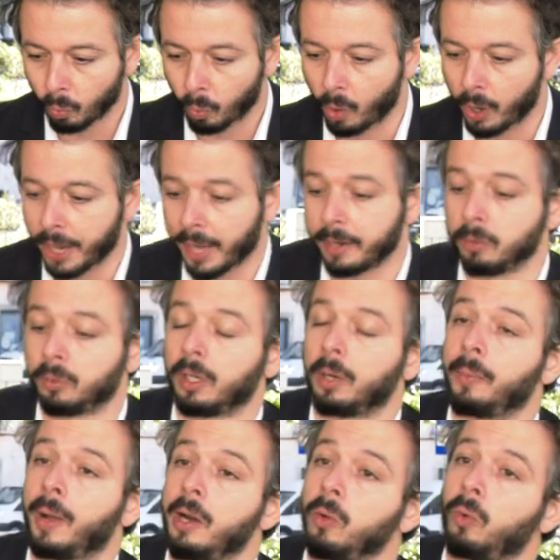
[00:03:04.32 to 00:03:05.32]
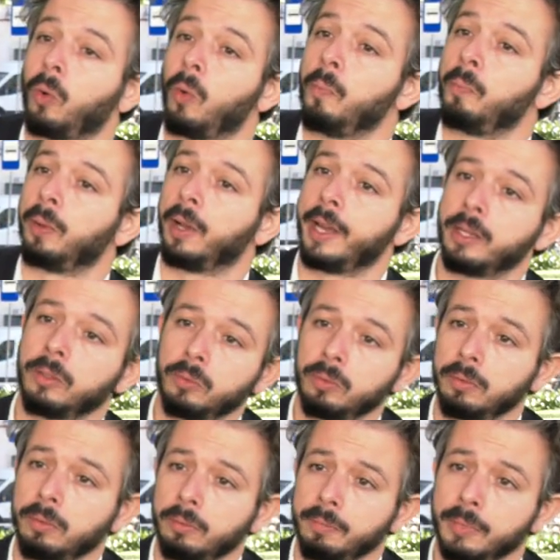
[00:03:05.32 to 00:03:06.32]
o horário de trabalho
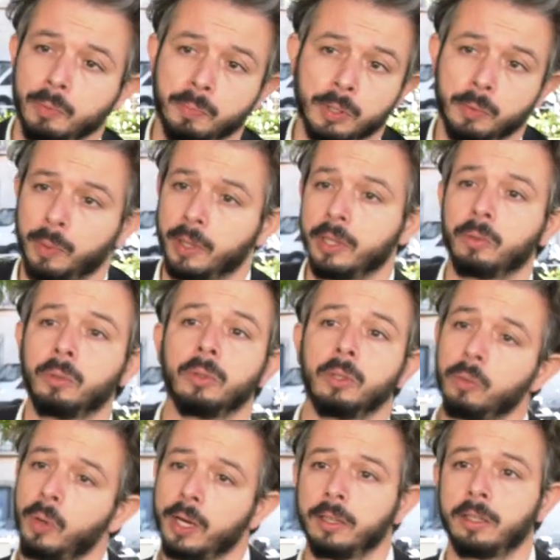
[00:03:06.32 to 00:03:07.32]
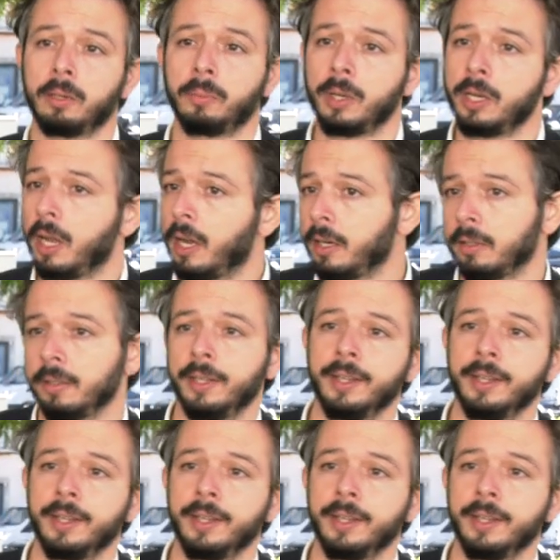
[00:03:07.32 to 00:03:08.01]
completo, mas depois podem continuar a trabalhar